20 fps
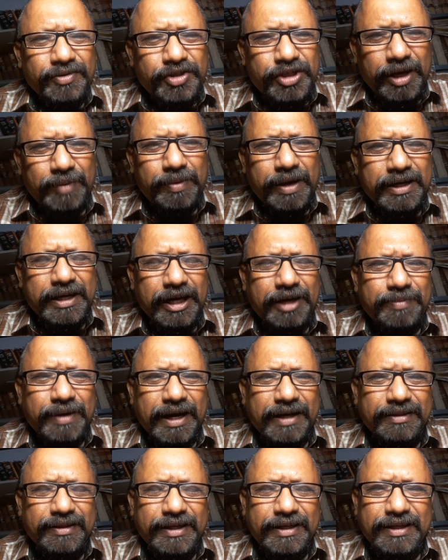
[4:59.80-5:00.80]
जब अखिल
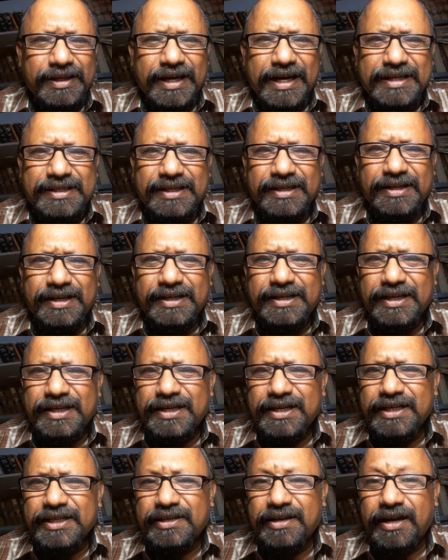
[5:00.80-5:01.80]
भारतीय अधिकार संगठन
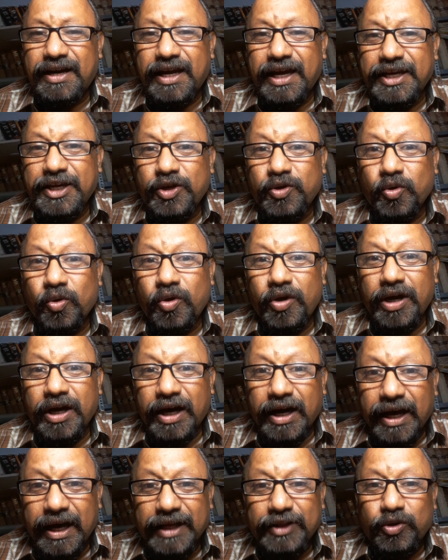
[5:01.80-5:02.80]
ने इस लड़ाई को
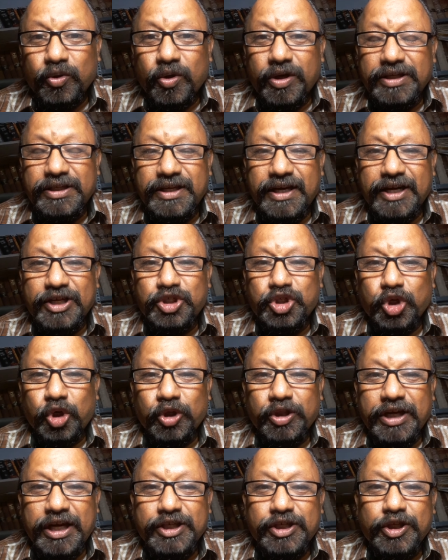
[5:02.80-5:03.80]
लड़ा
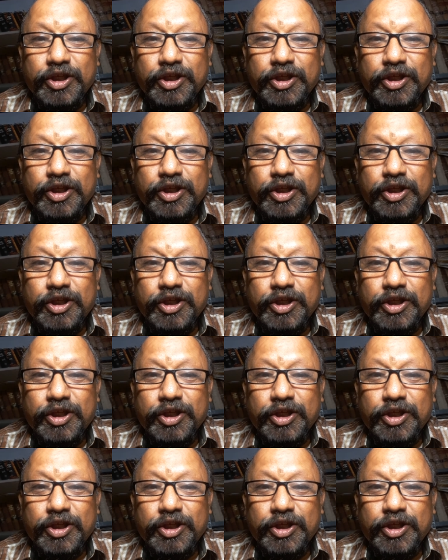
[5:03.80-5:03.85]
2014